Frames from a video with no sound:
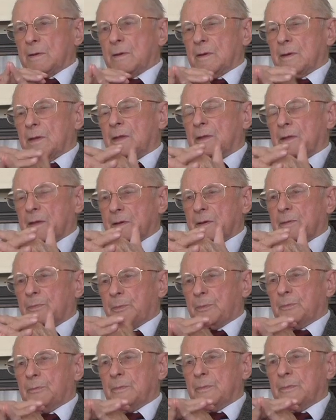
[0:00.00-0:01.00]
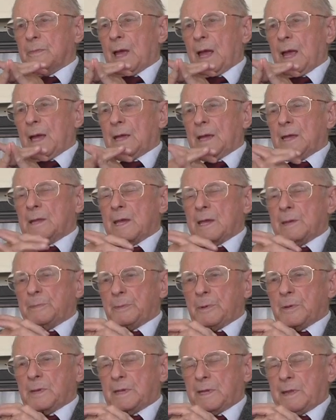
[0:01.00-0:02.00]
no jedna z, jedna z
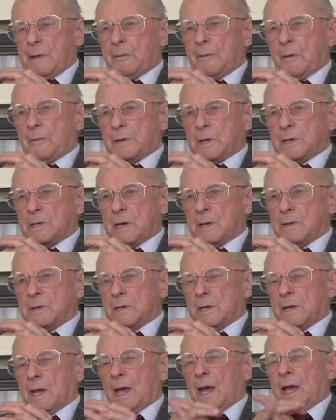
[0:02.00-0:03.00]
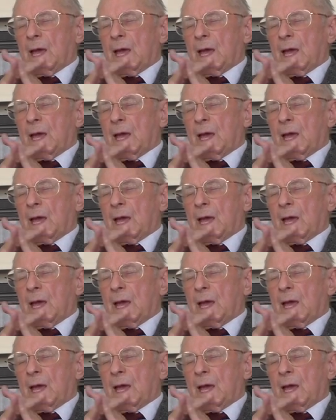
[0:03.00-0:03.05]
podstawowych rzeczy.